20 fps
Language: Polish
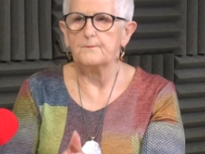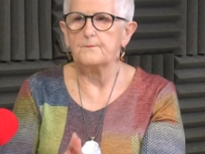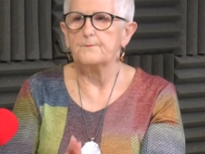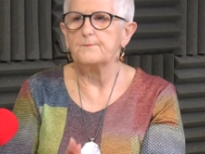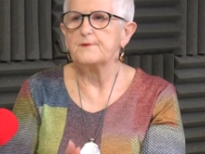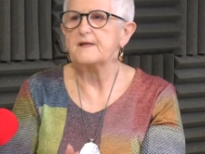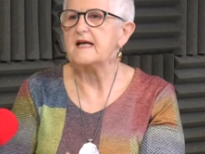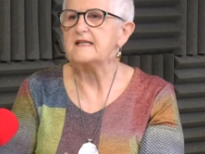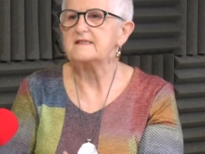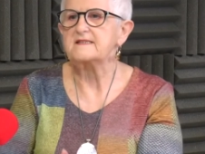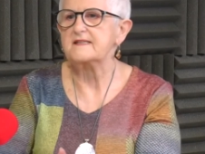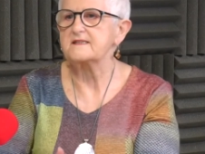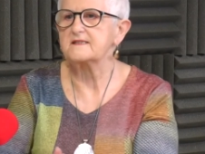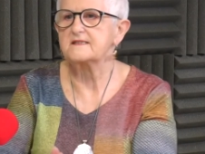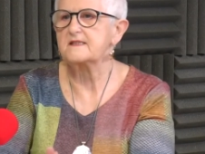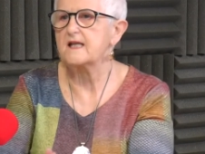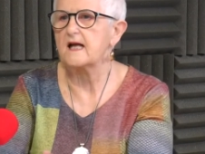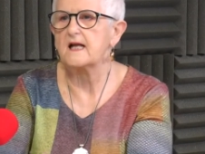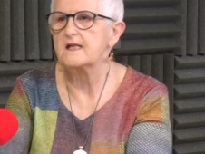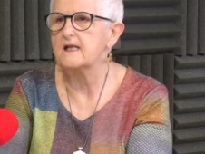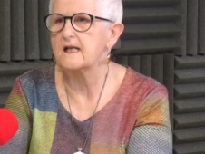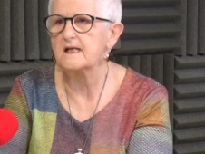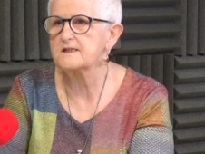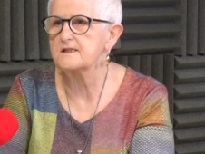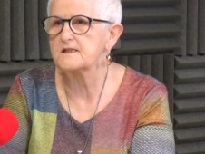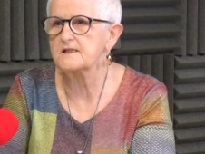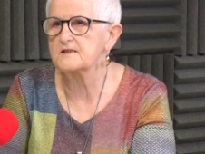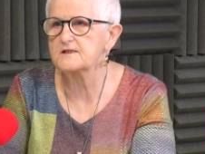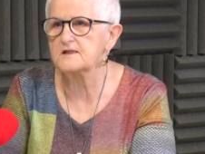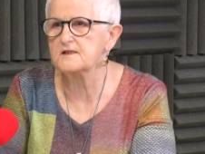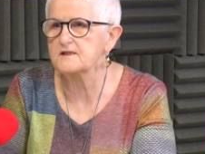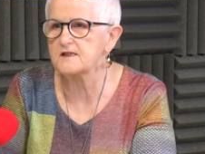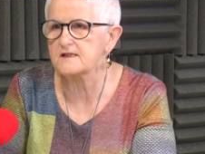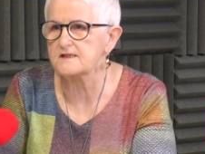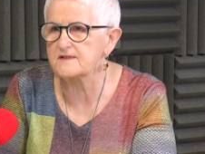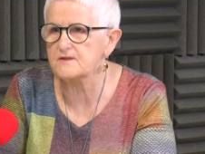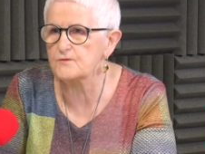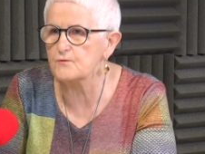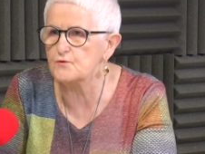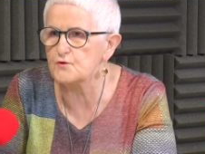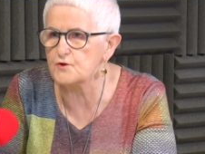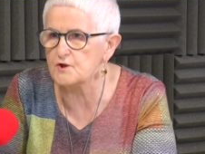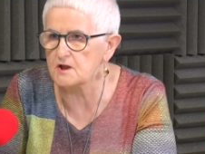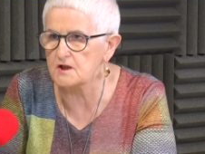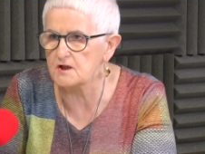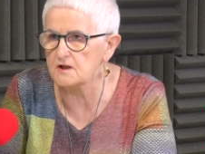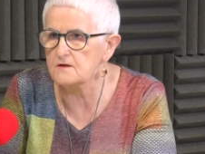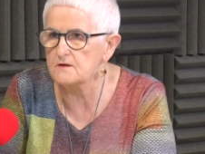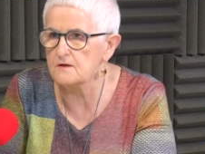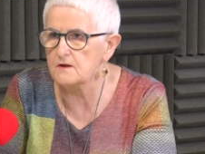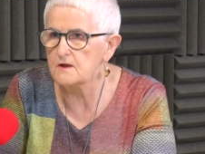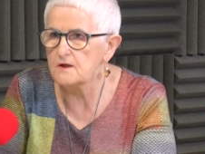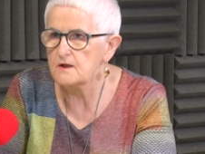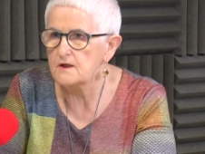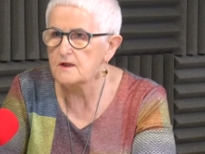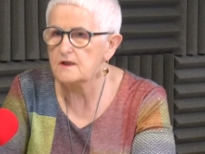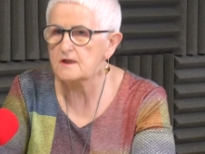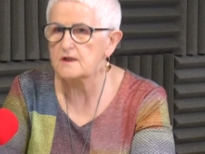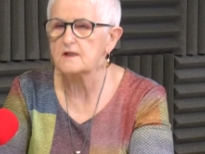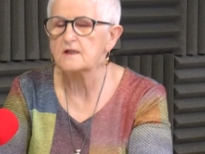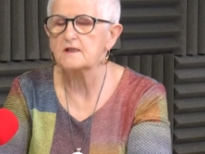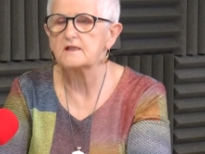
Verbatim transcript: praca zdalna nigdy nie służy e,